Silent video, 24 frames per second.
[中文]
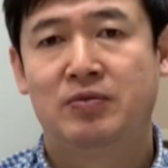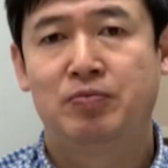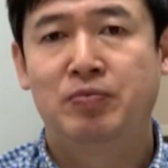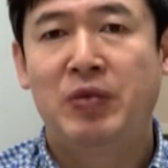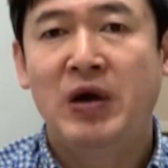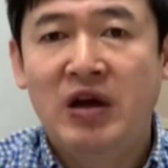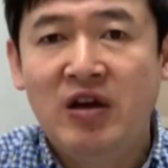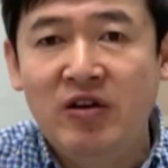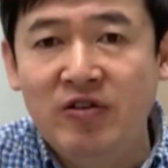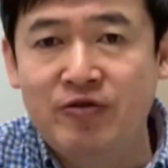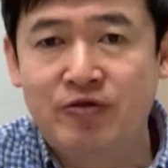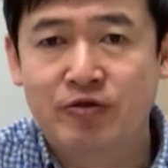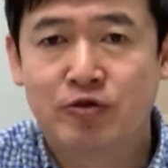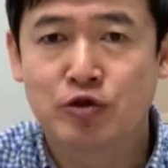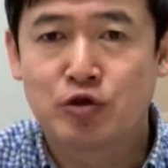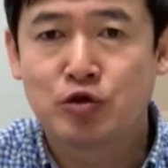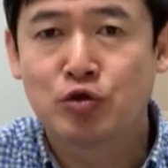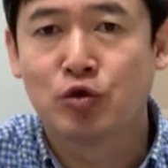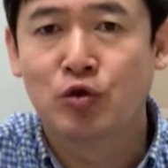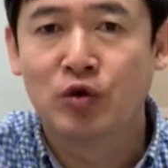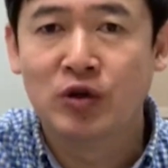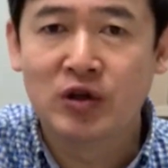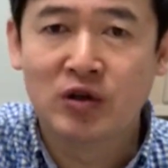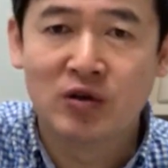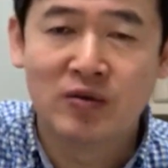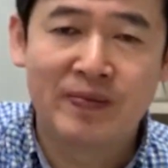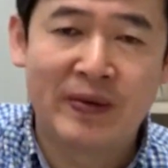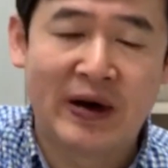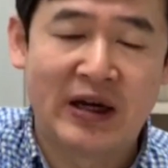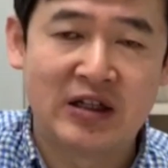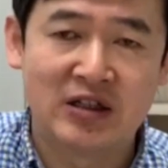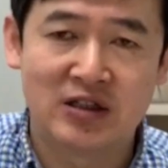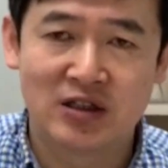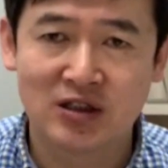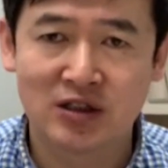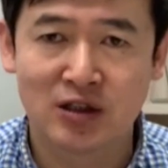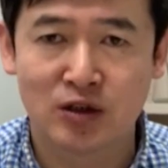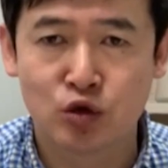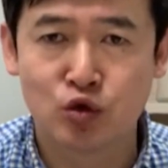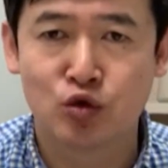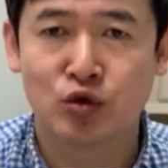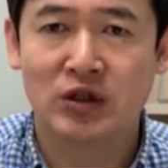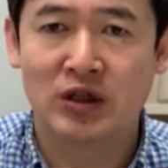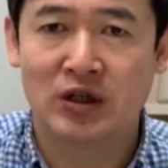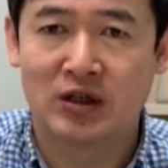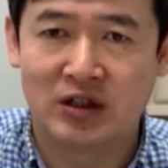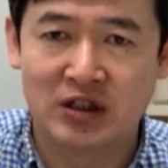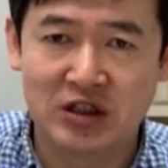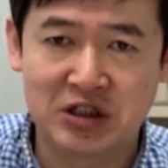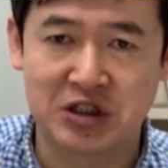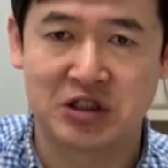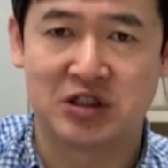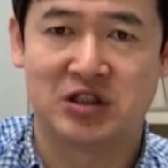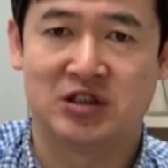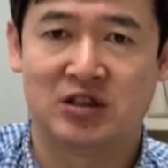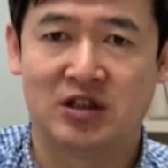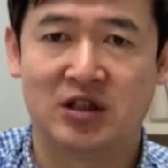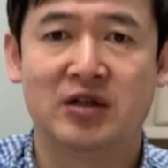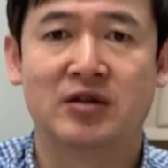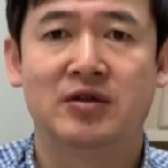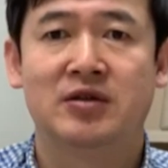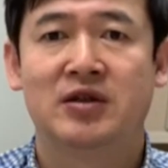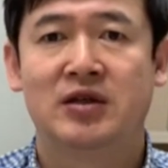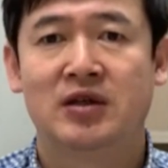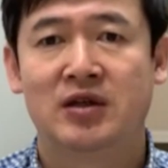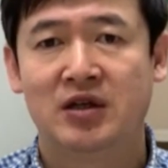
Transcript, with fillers: 背负所有百姓的罪而死的，